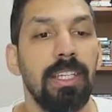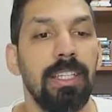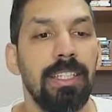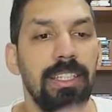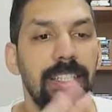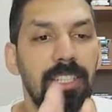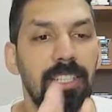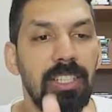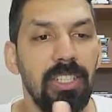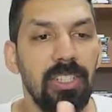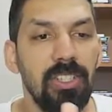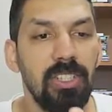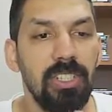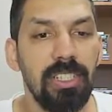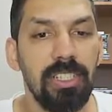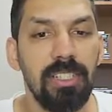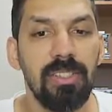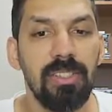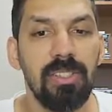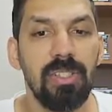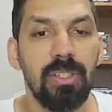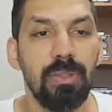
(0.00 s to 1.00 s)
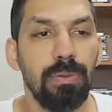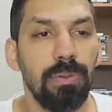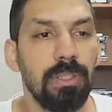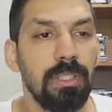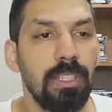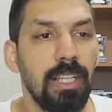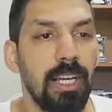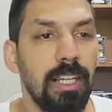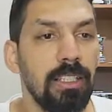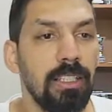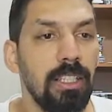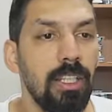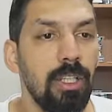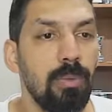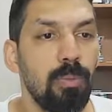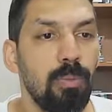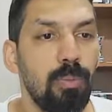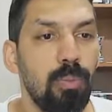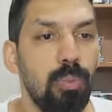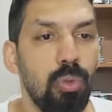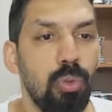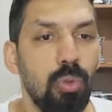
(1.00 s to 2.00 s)
İkincinin sıfırdan
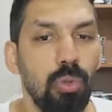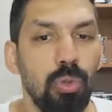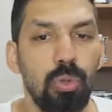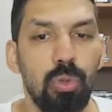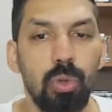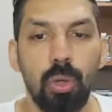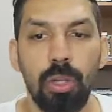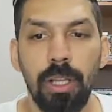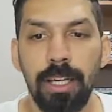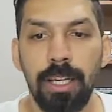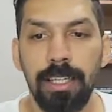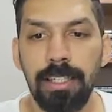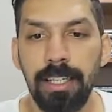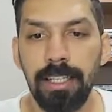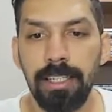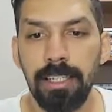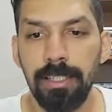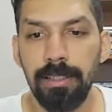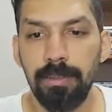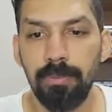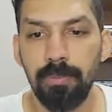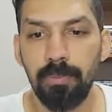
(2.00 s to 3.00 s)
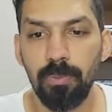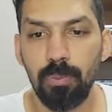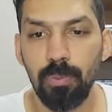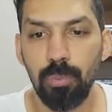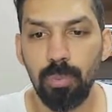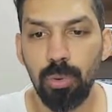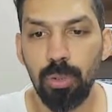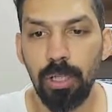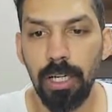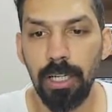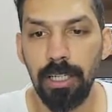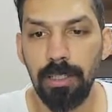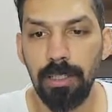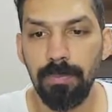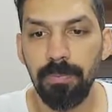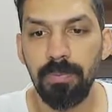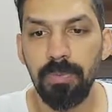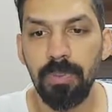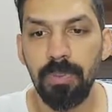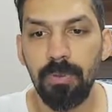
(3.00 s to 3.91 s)
büyük olan yeri bura